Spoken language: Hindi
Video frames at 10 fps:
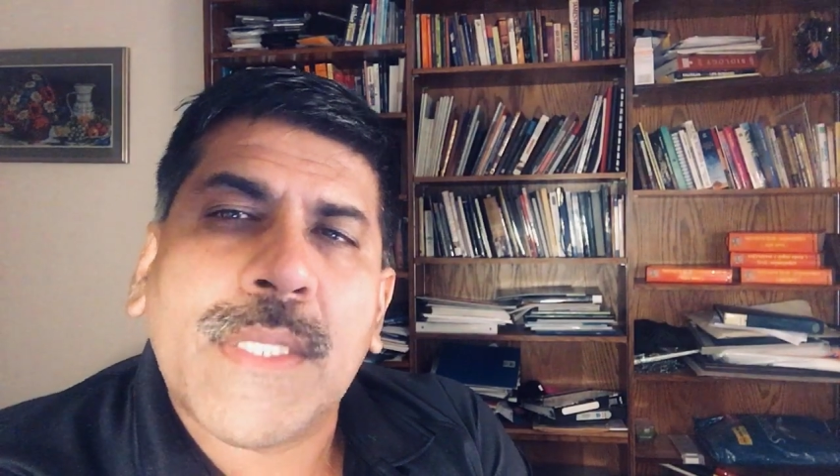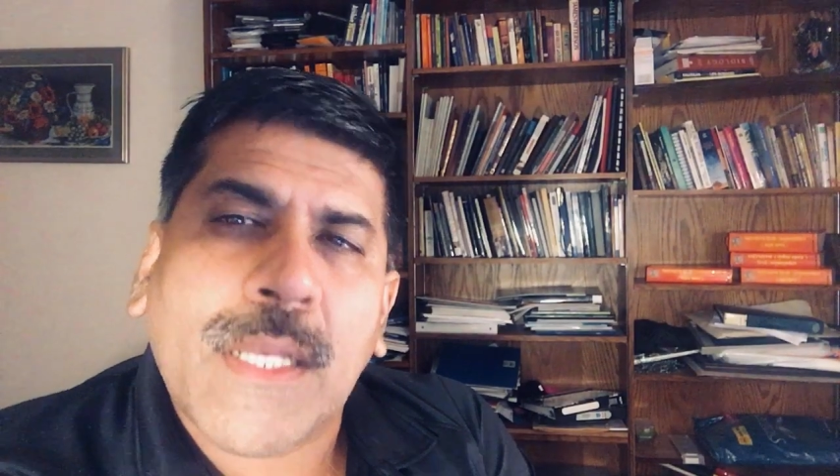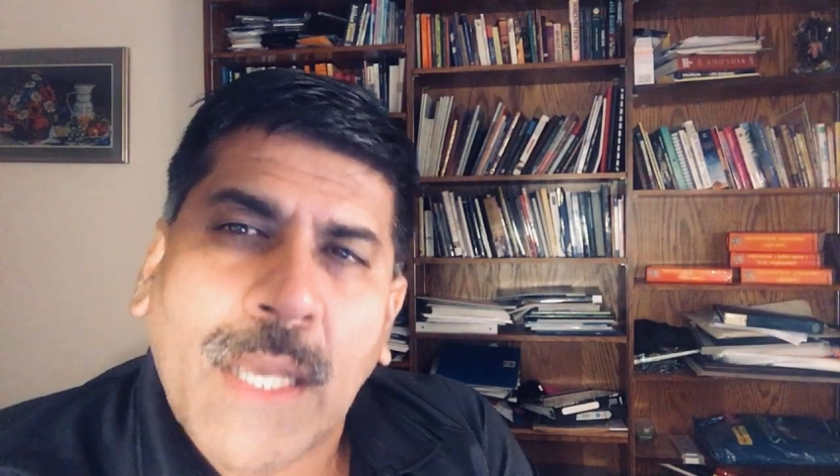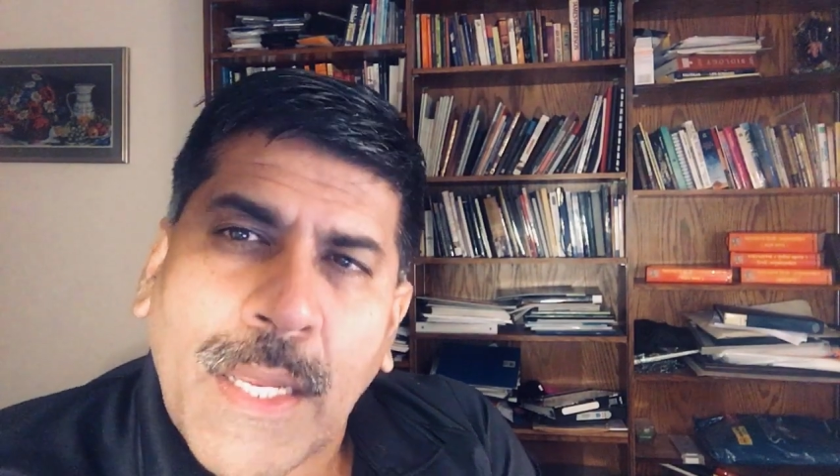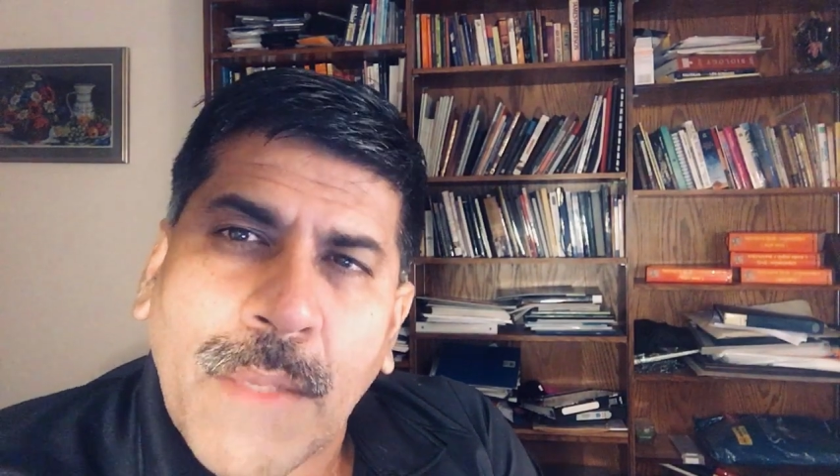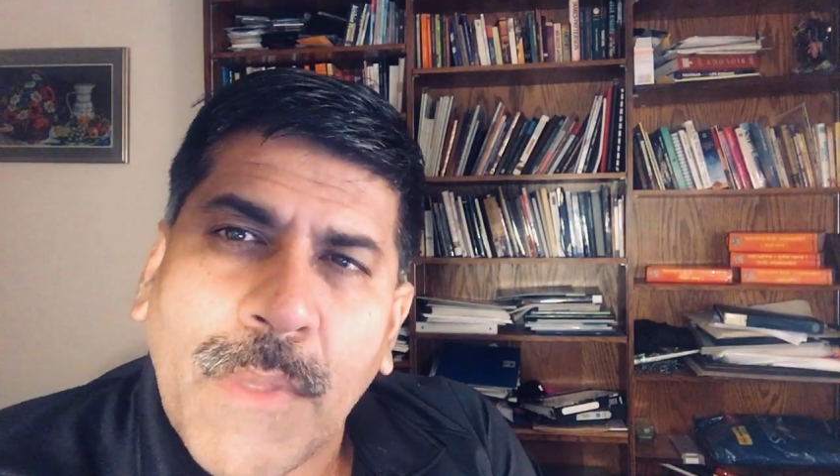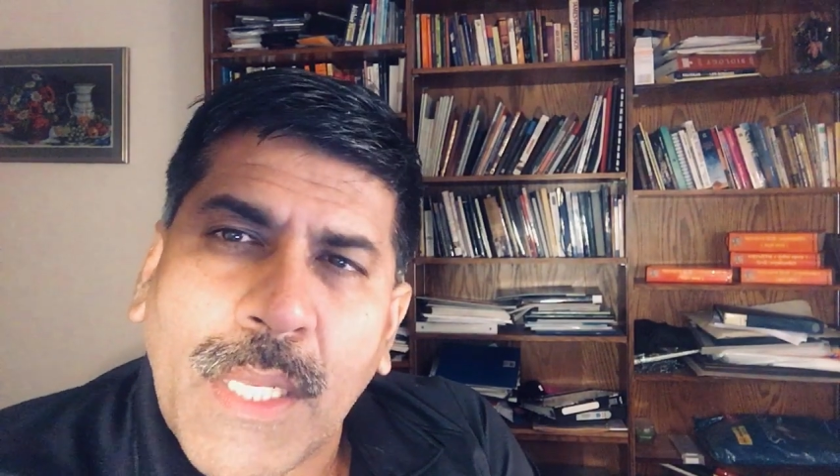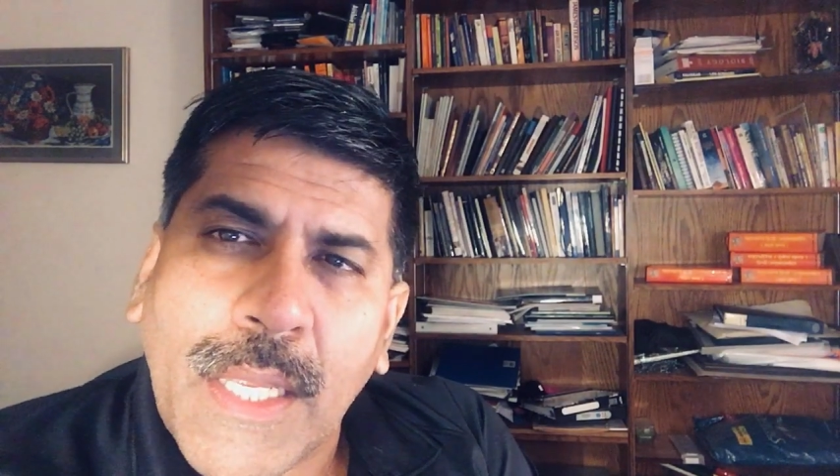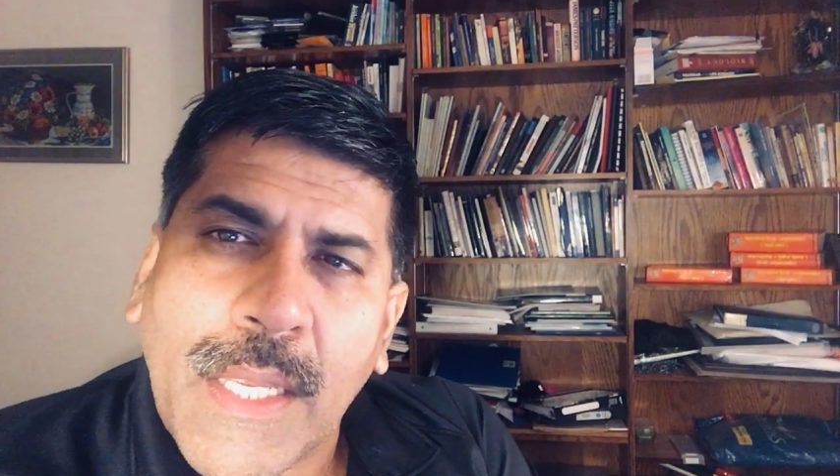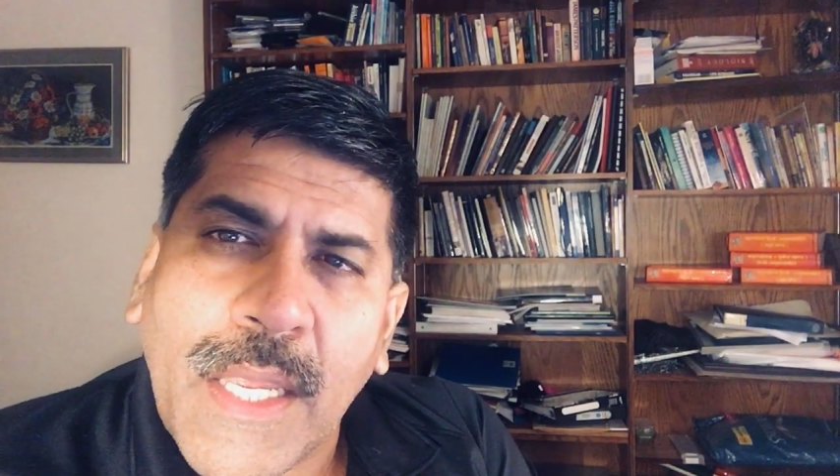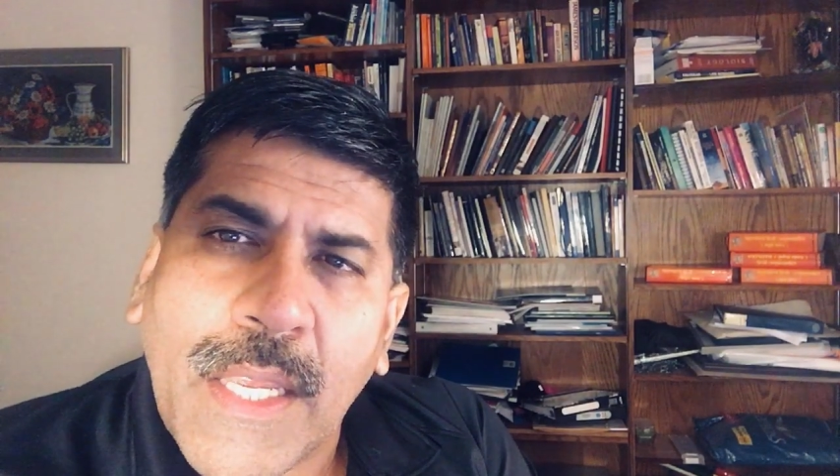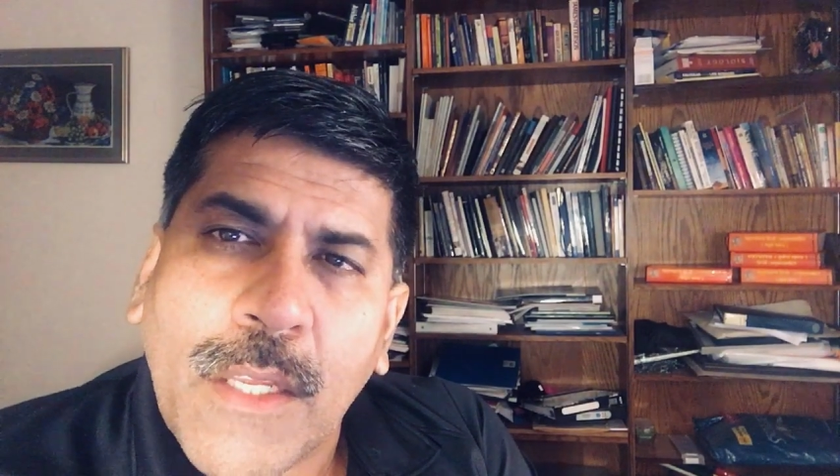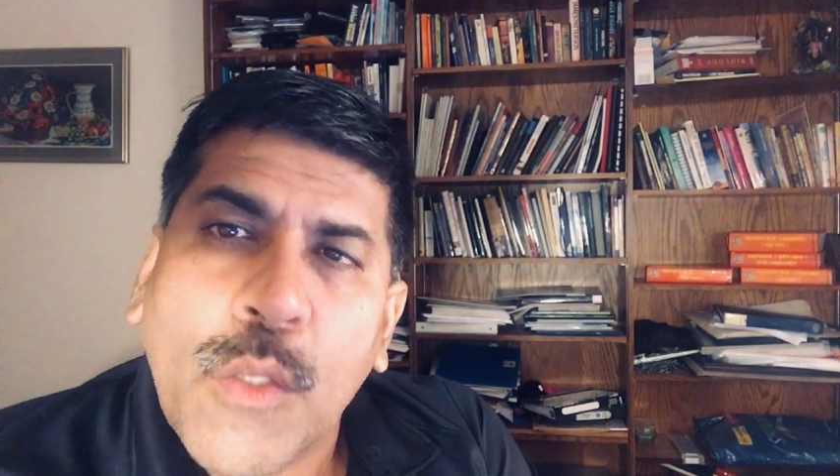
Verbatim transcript: सरकारी भी रहेंगे